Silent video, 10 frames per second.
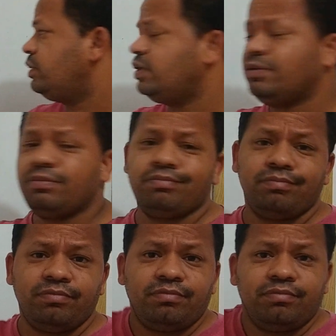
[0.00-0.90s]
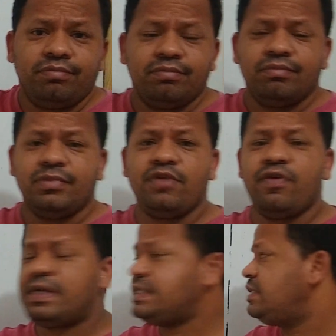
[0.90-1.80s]
E nem
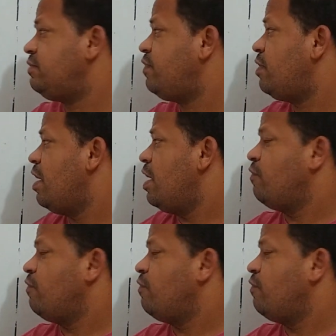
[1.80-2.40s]
veio assim, veio,